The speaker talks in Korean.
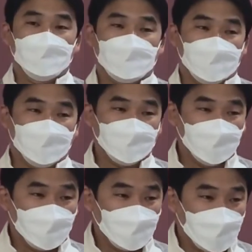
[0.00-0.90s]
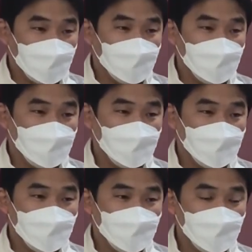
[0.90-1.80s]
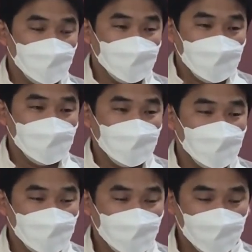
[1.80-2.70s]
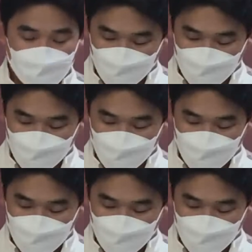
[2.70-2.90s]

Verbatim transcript: 감정과 또 의지가 있죠.